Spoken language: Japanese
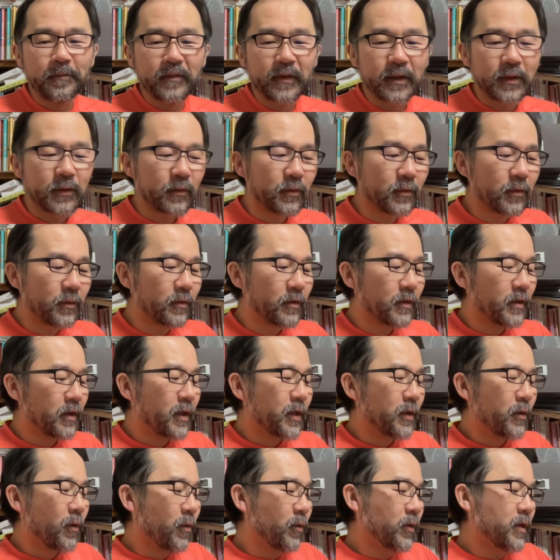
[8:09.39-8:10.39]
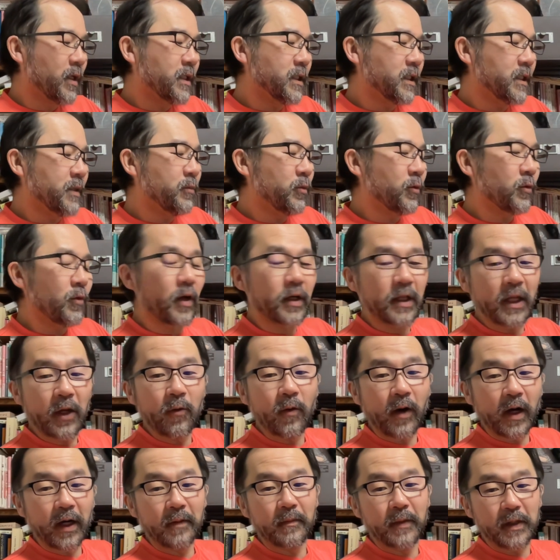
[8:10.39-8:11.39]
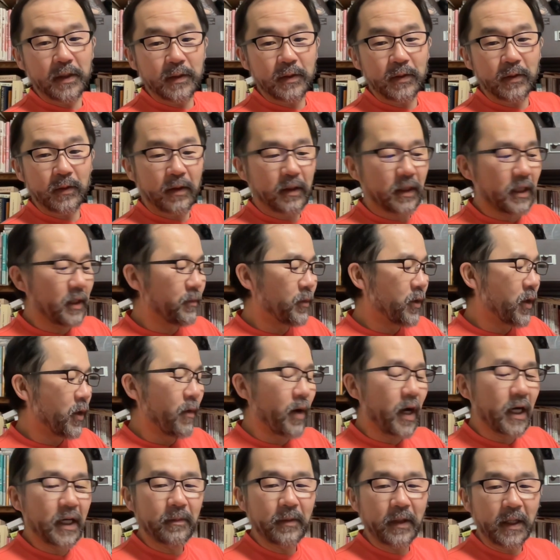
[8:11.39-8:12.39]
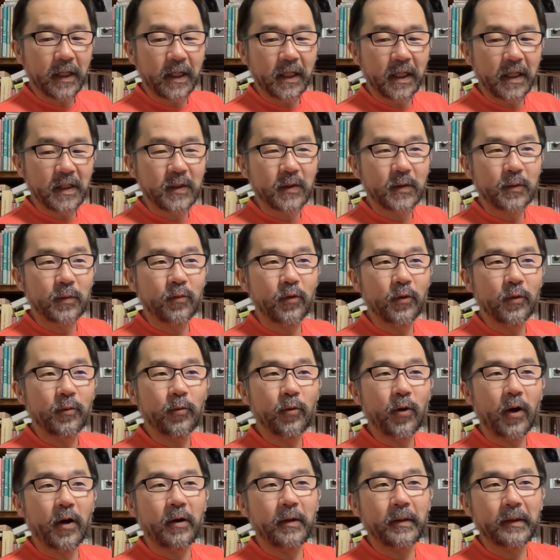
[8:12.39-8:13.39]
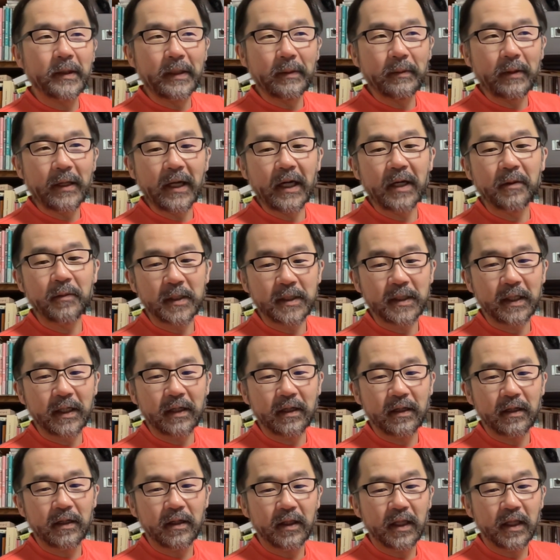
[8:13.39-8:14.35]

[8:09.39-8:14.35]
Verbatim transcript: その、同じものが2個あります。片方は割引です。もう一方は割引ありません。